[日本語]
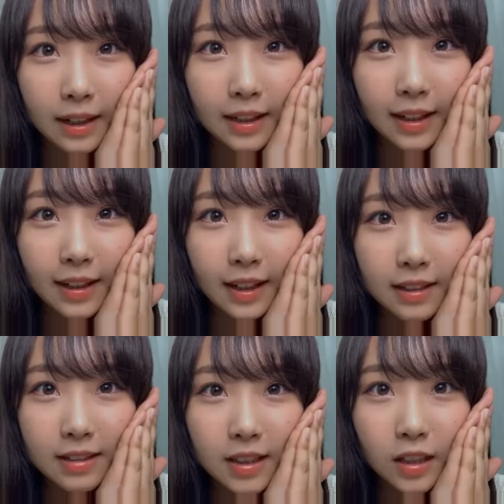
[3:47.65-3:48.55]
す帰ってき
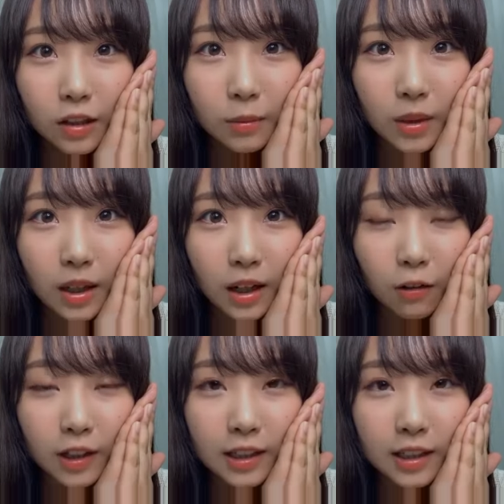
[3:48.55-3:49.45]
た次の部から
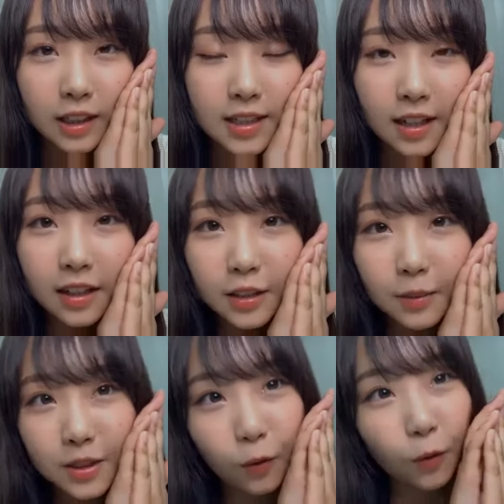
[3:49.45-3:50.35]
お話会に参加し
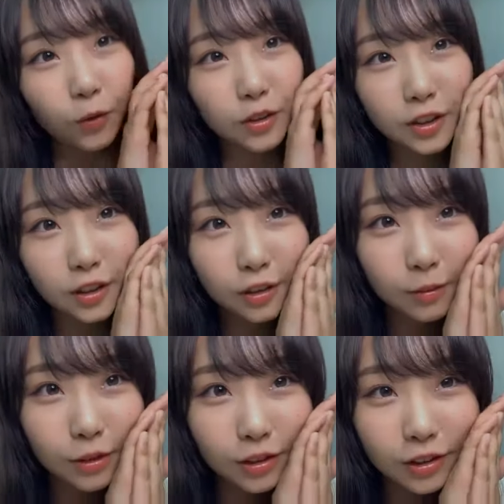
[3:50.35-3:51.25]
ますお次の
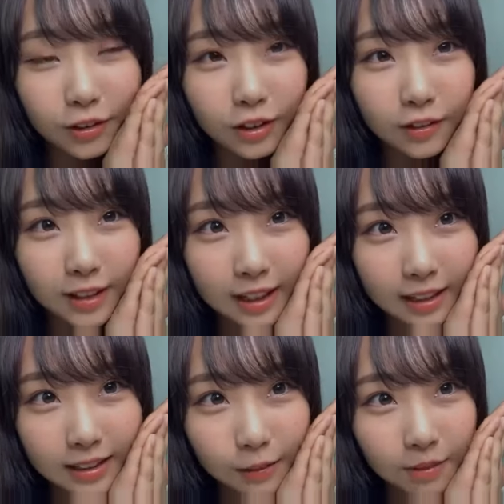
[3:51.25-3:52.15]
部よろしくお
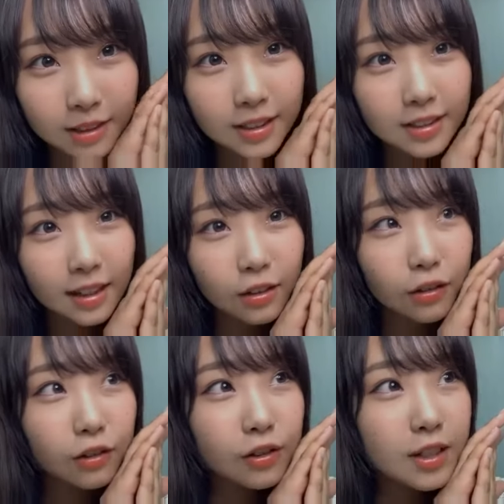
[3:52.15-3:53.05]
願いしますあ
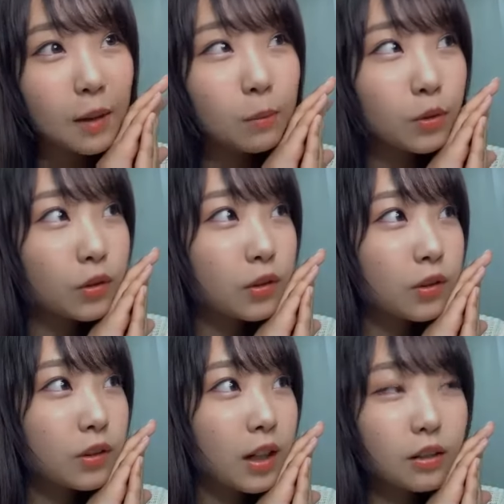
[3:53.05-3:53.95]
と3部
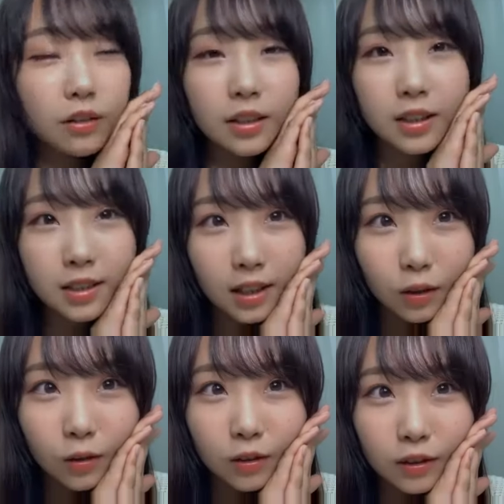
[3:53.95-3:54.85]
あるんですけ
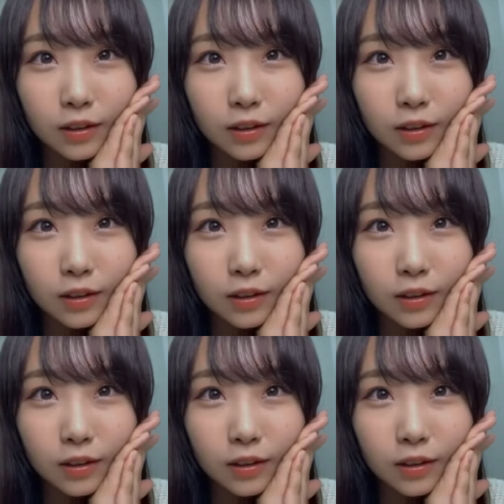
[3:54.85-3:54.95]
どそ